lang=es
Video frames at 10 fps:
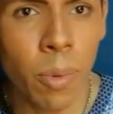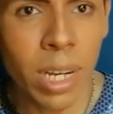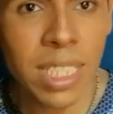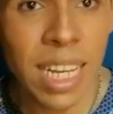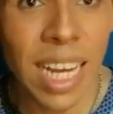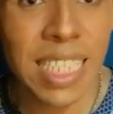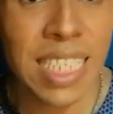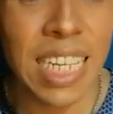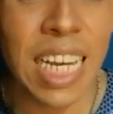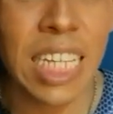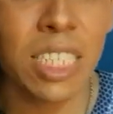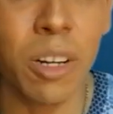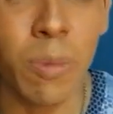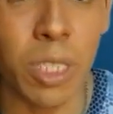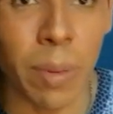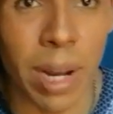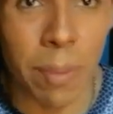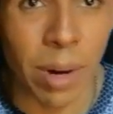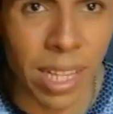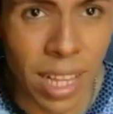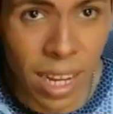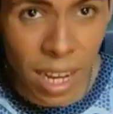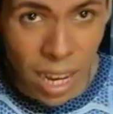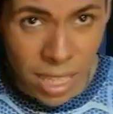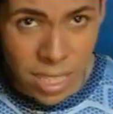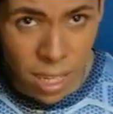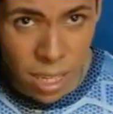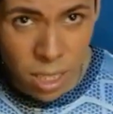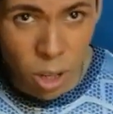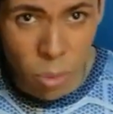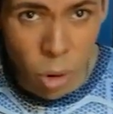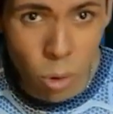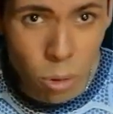Pues así es como se ve la prenda, así es como